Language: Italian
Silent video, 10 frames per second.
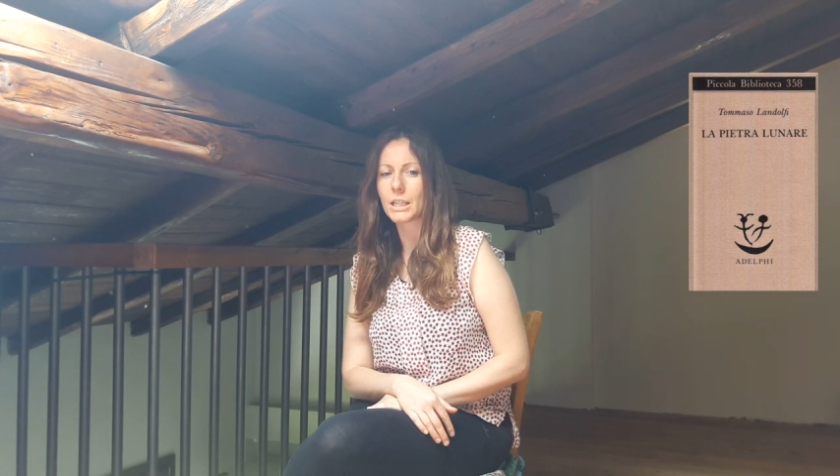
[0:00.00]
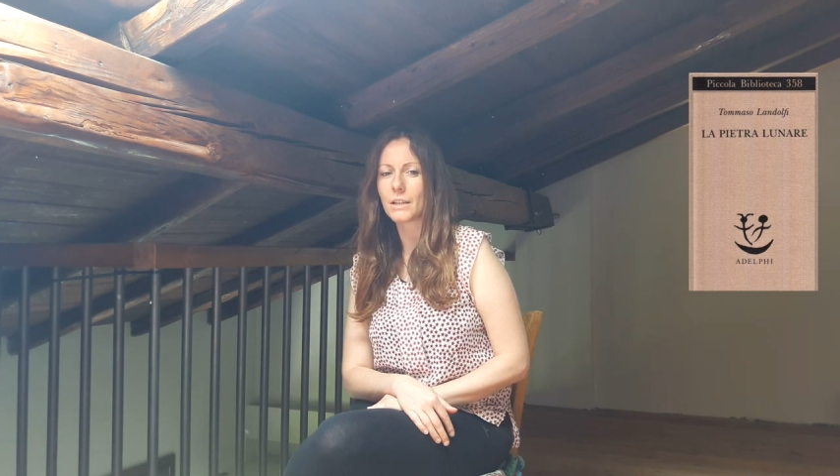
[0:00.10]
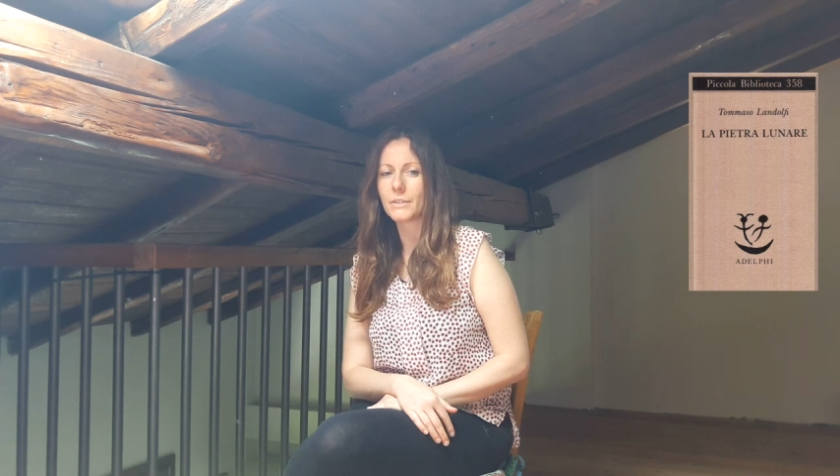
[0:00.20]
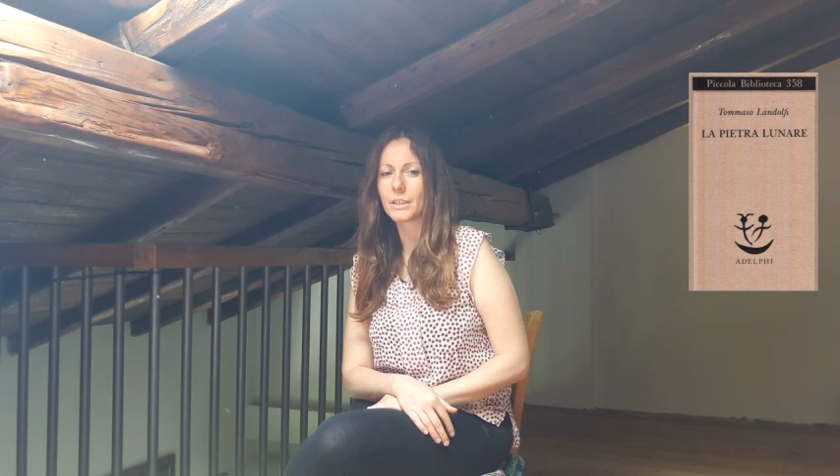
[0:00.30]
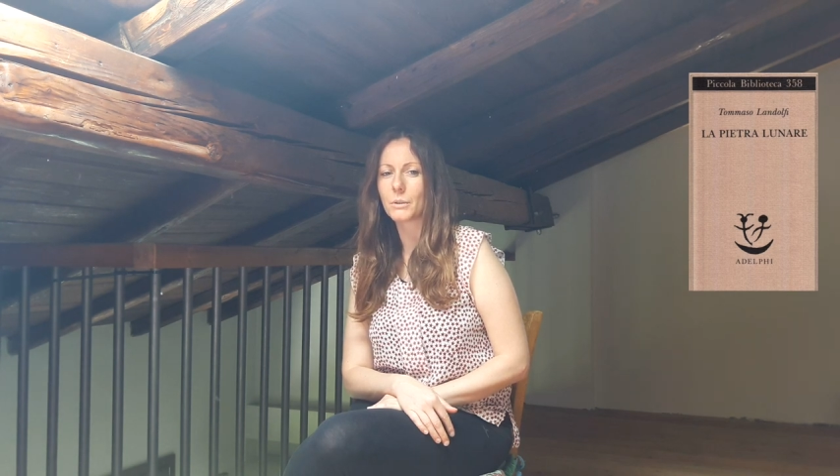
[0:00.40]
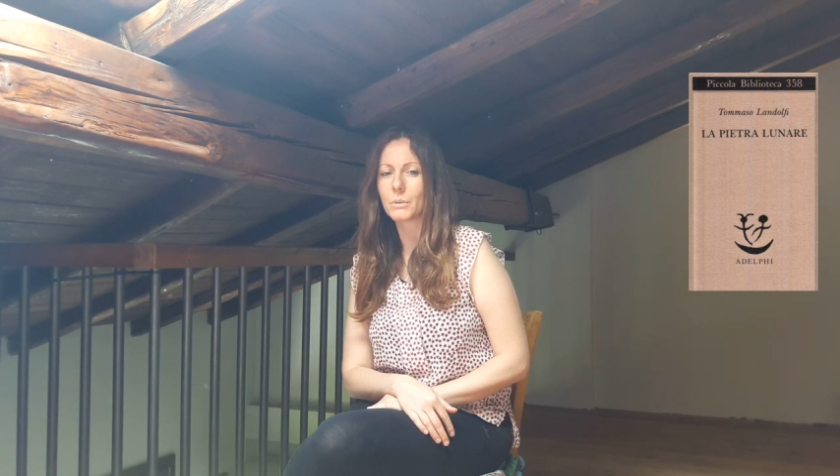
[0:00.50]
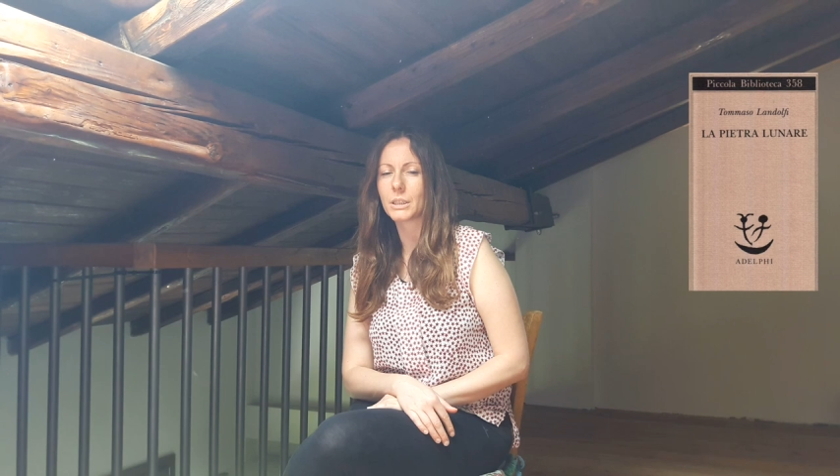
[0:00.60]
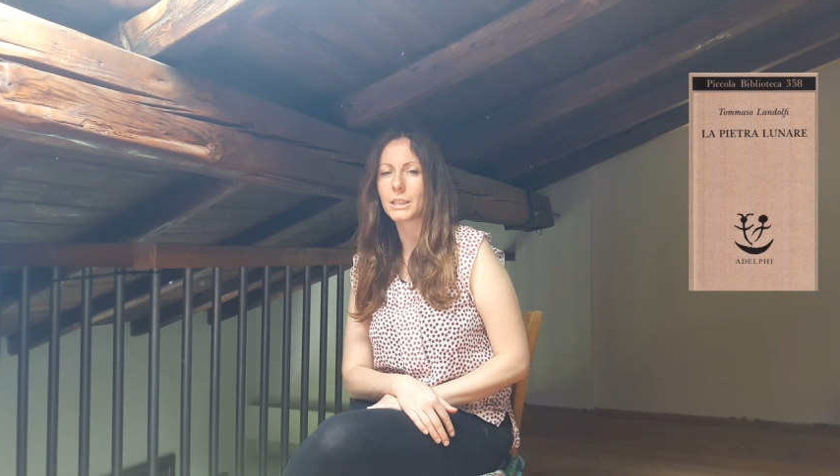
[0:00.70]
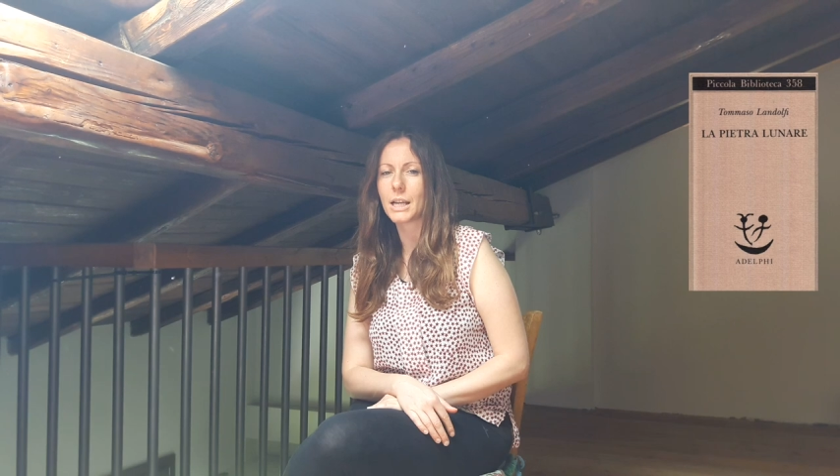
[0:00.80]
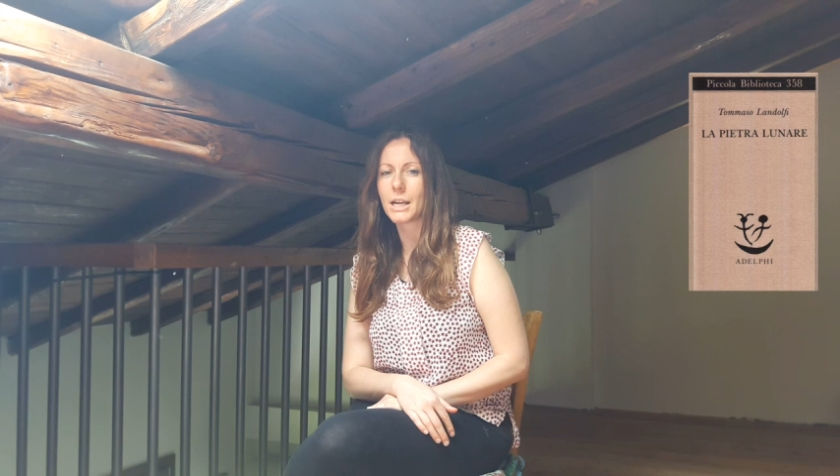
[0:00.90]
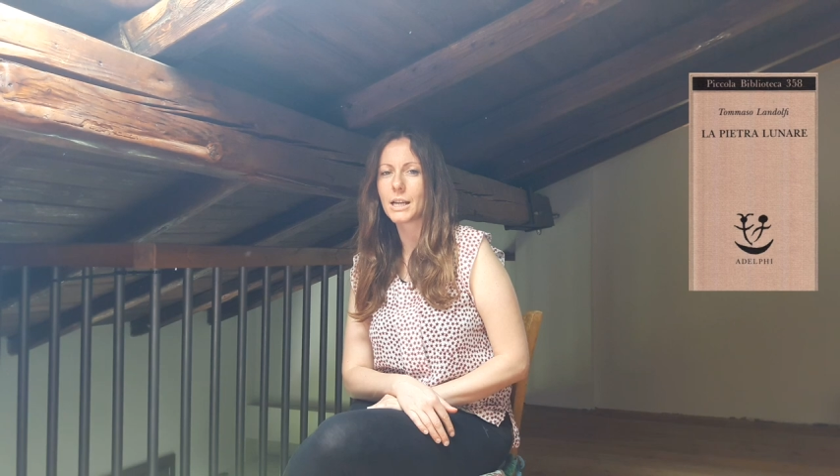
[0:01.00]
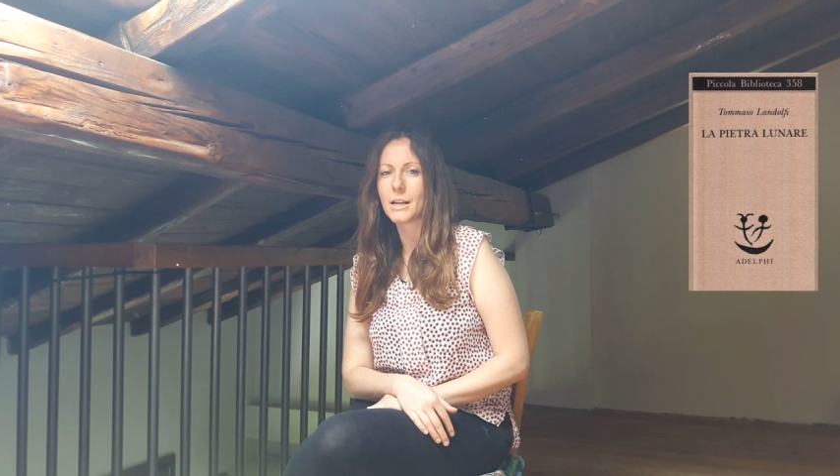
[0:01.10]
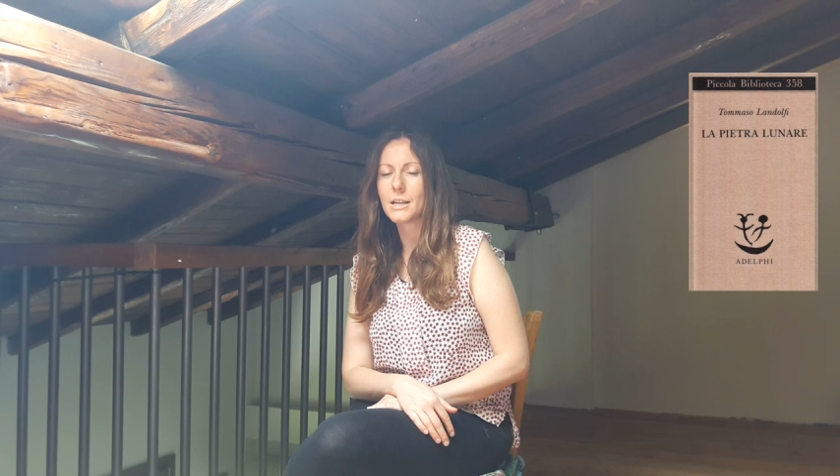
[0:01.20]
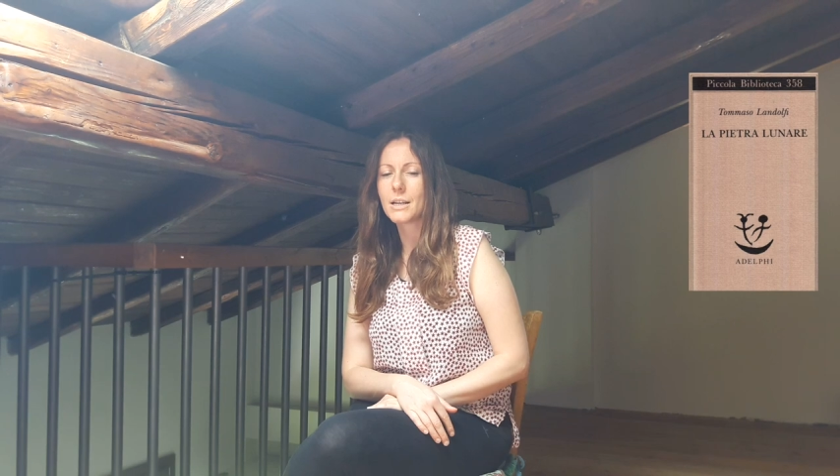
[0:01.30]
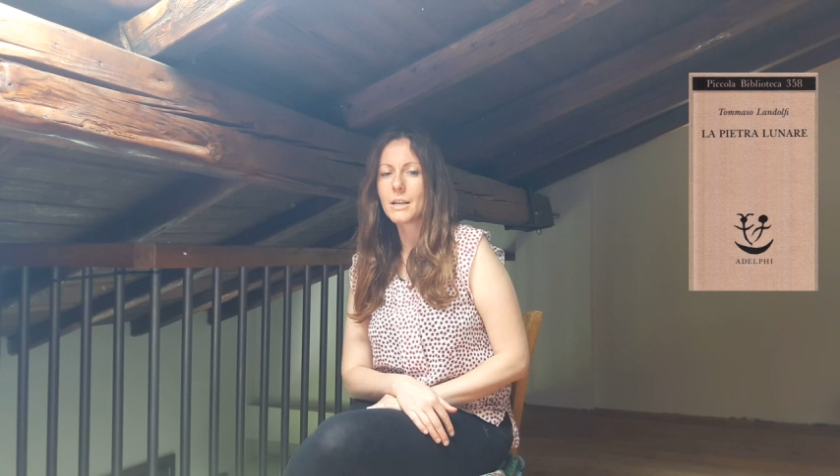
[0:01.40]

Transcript: della vita quotidiana